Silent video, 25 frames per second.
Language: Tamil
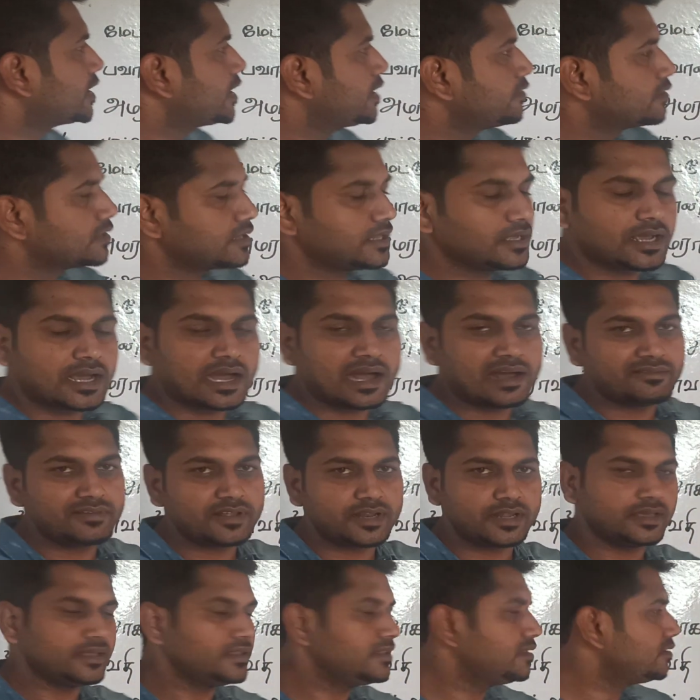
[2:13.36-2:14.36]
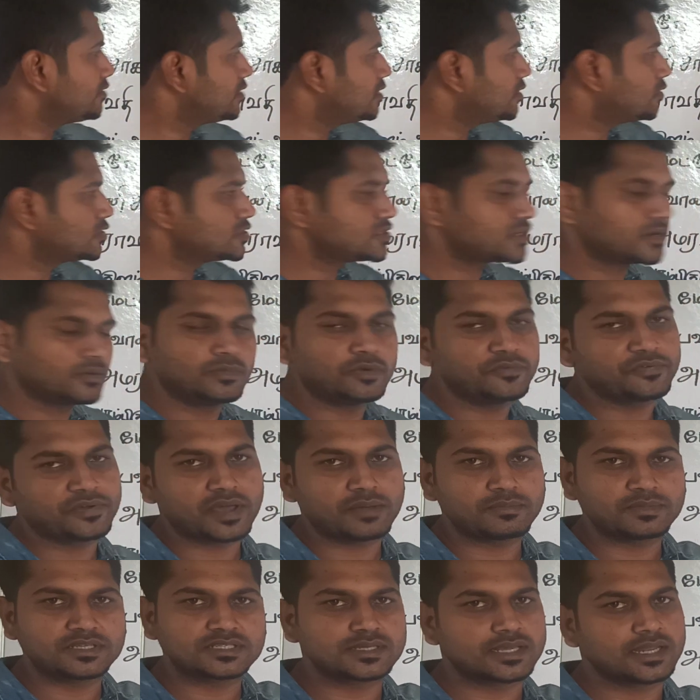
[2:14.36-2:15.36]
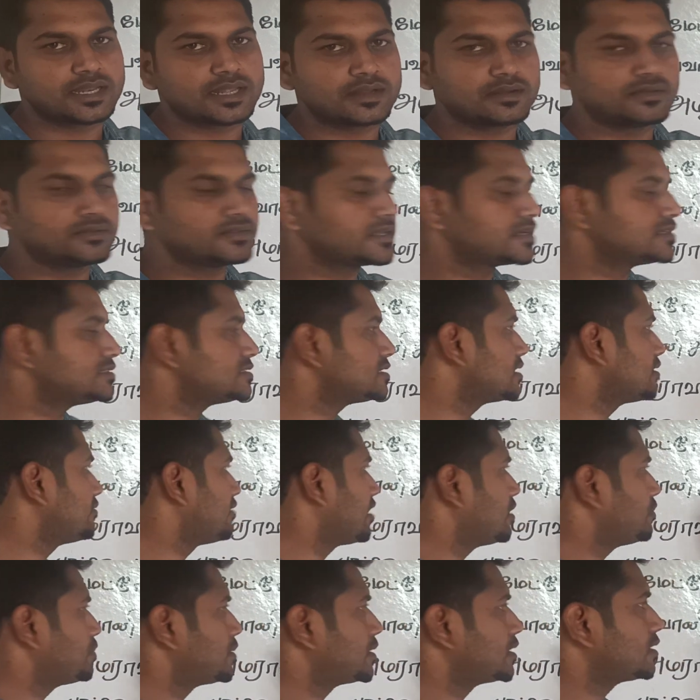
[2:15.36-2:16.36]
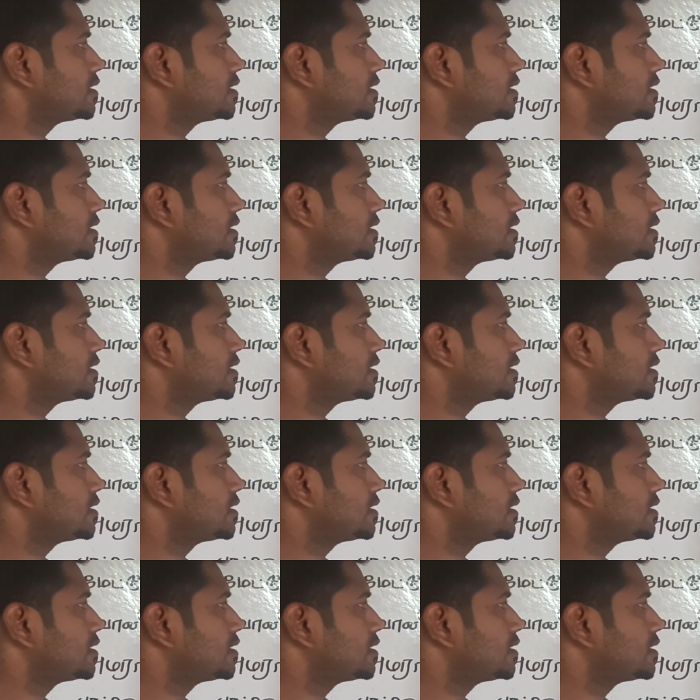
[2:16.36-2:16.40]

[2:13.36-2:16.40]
அணை வந்து காவேரி இது வந்து கொஞ்சம் ரொம்ப ஃபேமஸ் எல்லாருக்கும் தெரிஞ்சிருக்க வாய்ப்பு